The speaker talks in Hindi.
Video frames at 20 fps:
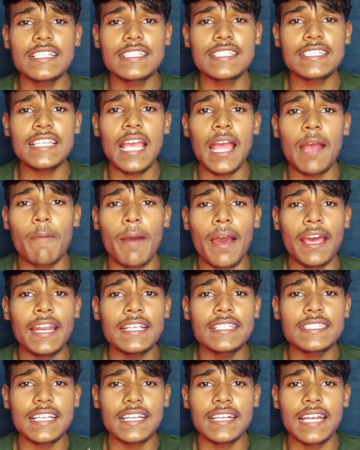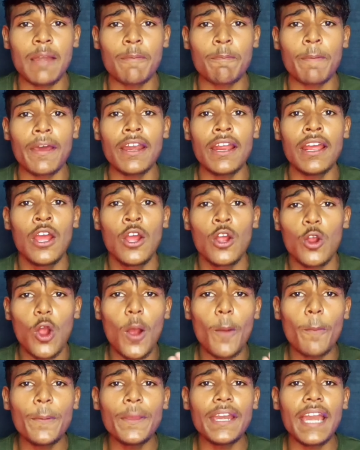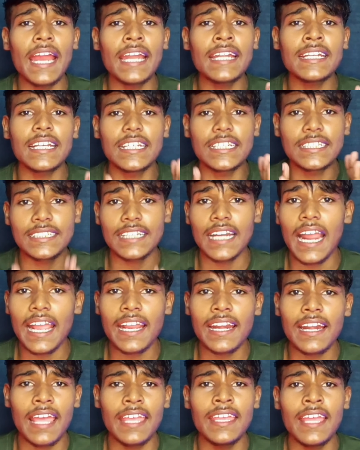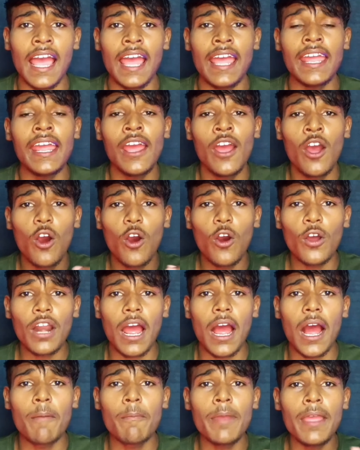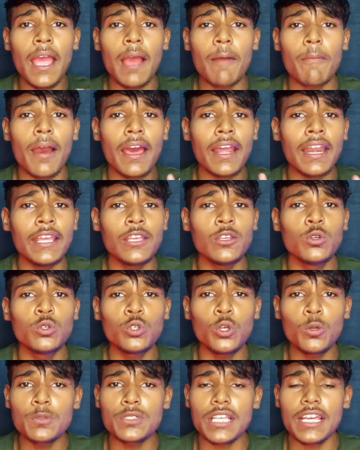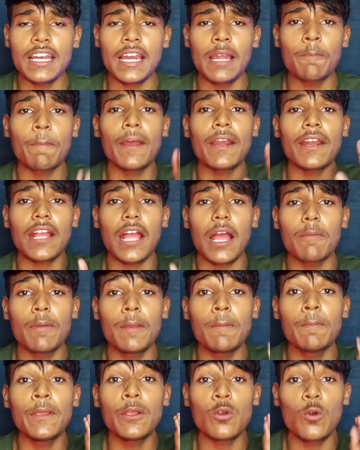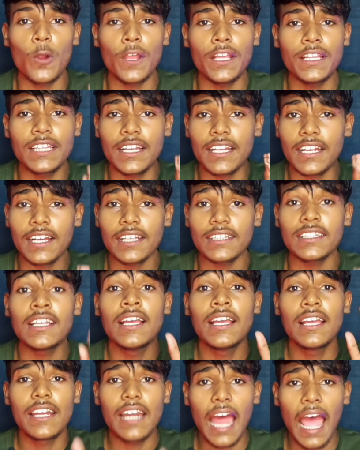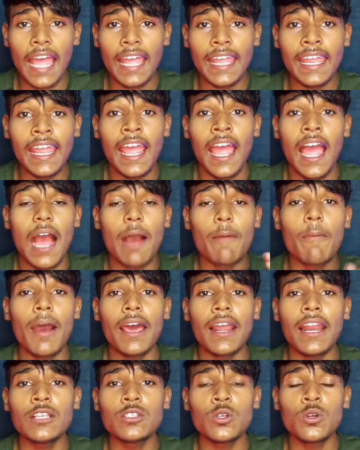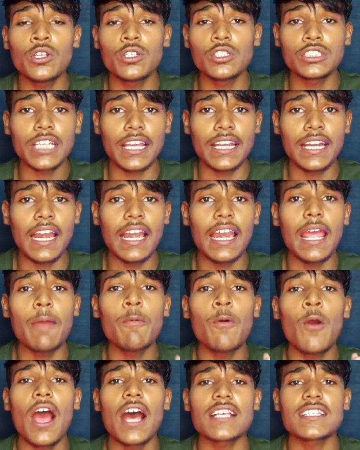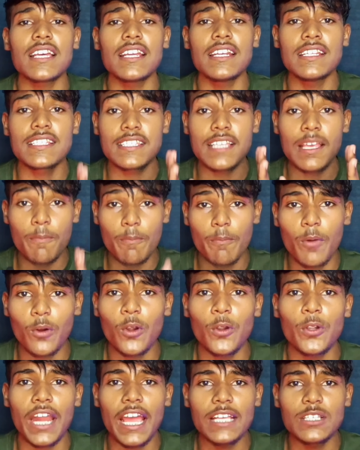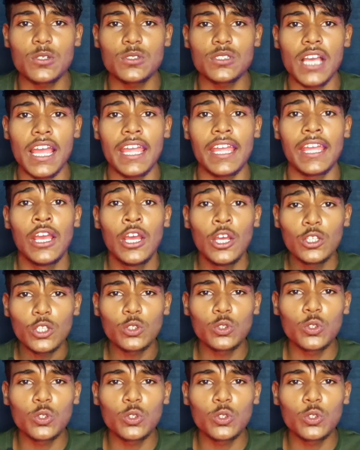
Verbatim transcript: जिससे हमारे चैनल पर कॉपीराइट स्ट्राइक नहीं आए और हमें हमारे यूट्यूब चैनल पर कभी भी कोई दिक्कत ना आए हमारा जो चैनल है वो आसानी से मोनोटाइज हो जाए तो